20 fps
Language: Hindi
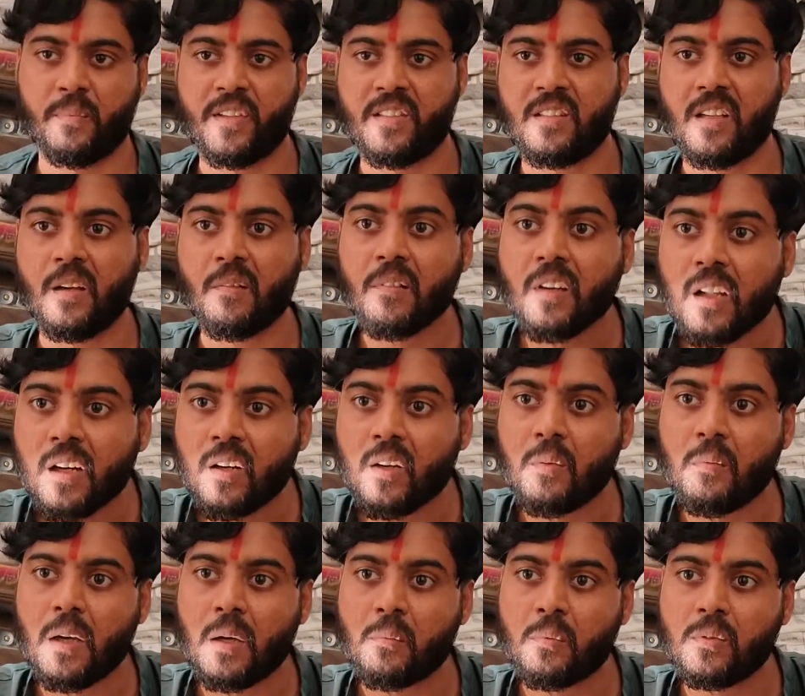पेशाब कर
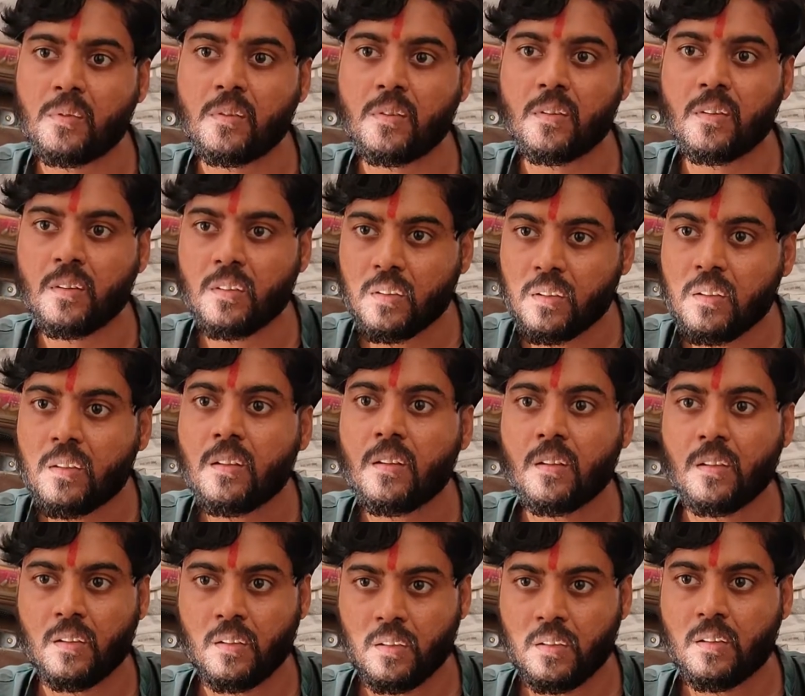रहे हो
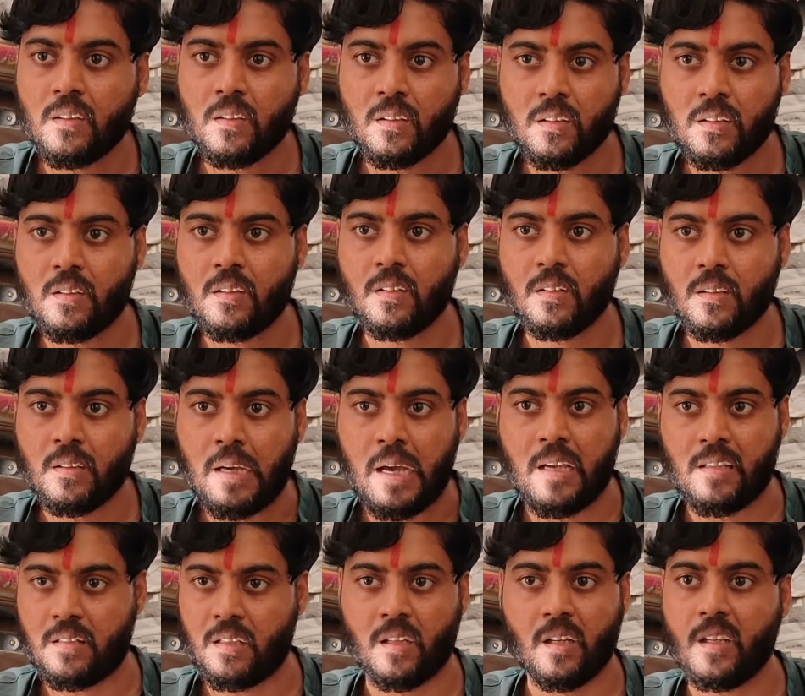
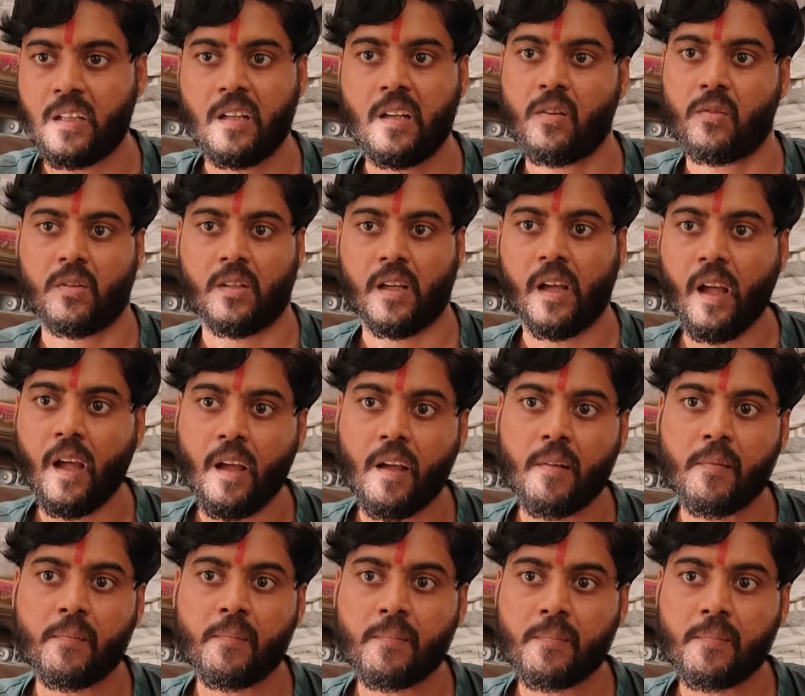बाबू ऐसा नहीं ना होता हुँ?